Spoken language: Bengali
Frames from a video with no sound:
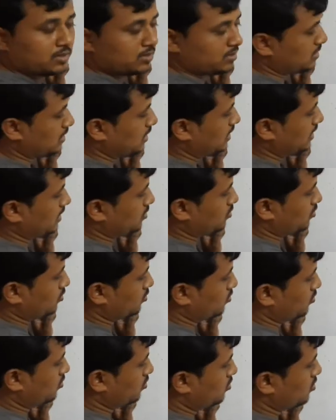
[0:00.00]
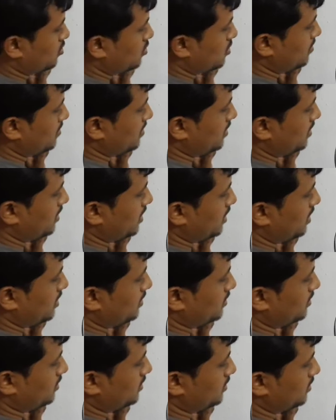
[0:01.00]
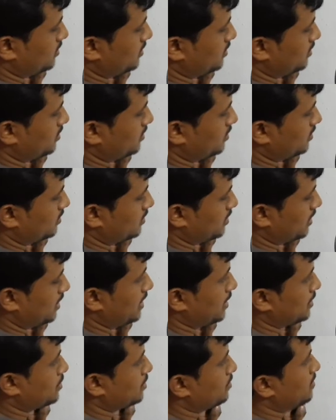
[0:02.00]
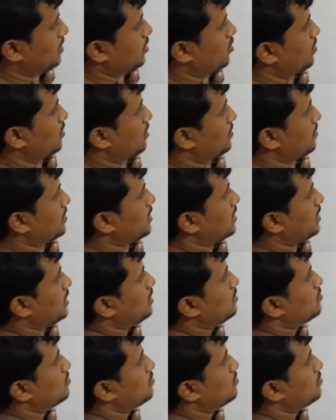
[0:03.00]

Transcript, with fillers: তাহলে এটা কত হলো সেভেন্টি এইট তাহলে এক্সের ভ্যালু আমরা পেয়ে গেলাম